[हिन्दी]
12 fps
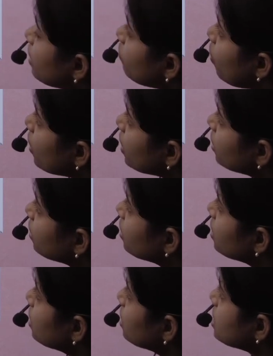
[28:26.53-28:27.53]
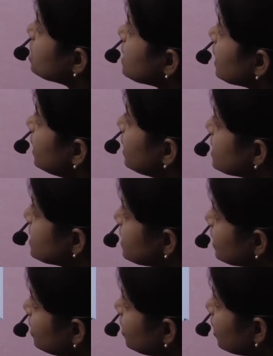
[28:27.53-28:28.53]
वाटर जिसकी
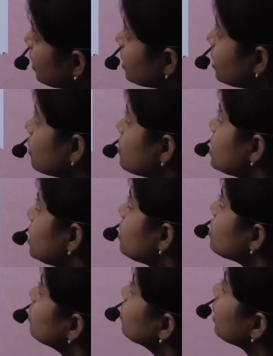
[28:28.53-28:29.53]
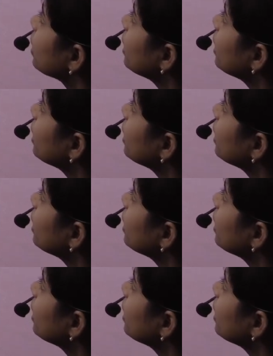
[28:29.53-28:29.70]
डेंसिटी दी है थाउजेंड ओके